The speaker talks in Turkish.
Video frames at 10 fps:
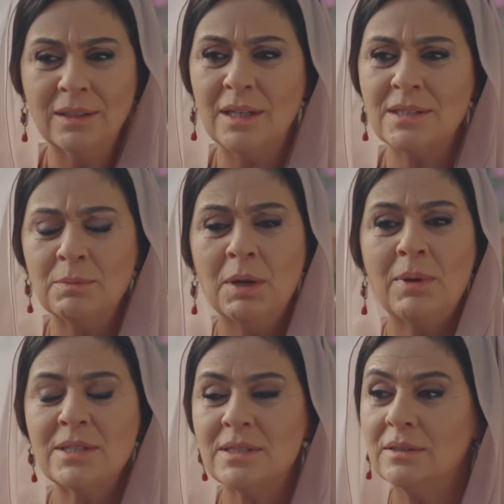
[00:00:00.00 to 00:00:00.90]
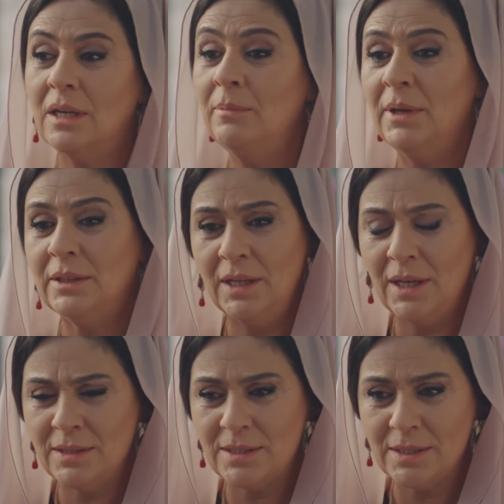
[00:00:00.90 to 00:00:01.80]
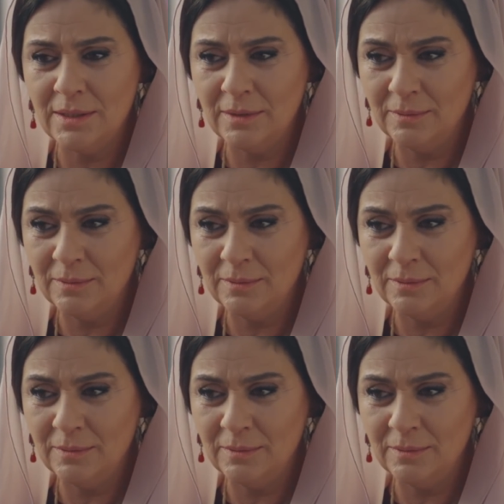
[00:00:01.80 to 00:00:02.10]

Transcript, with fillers: anası babası rahmetle yatsın.